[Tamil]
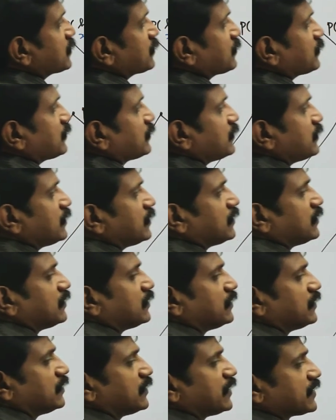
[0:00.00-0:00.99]
சாரி
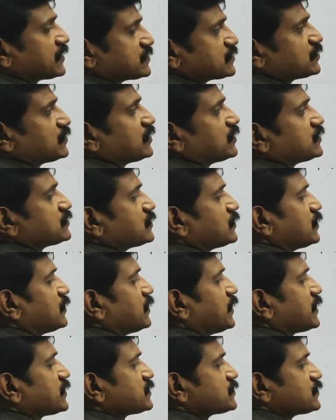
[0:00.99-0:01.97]
எக்ஸ் டூ தானே
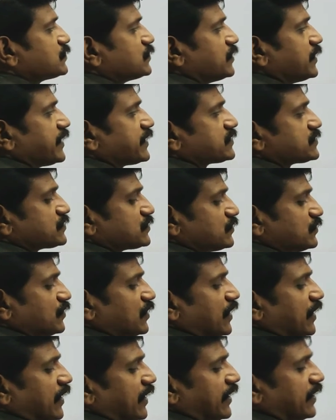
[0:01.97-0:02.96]
சொன்னேன் எக்ஸ் டூ எக்ஸ் டூ
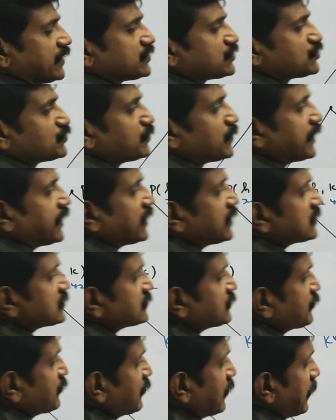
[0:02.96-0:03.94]
ஹெச்
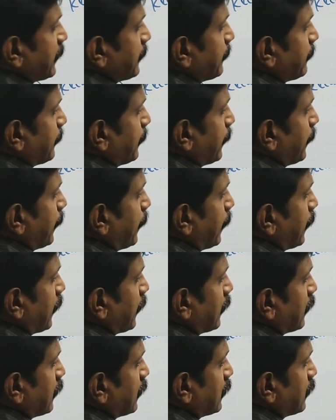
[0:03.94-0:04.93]
மைனஸ் ஃபைவ்
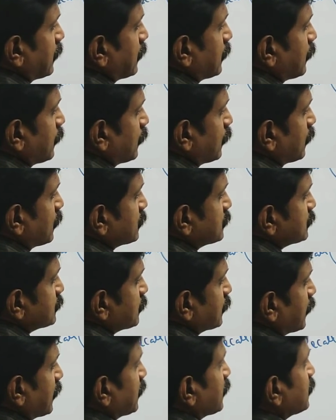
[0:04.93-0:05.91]
ஹோல்
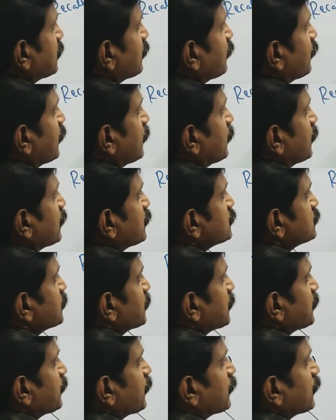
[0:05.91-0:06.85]
ஸ்கொயர் இந்த ஃபார்மில் யூஸ் பண்ணி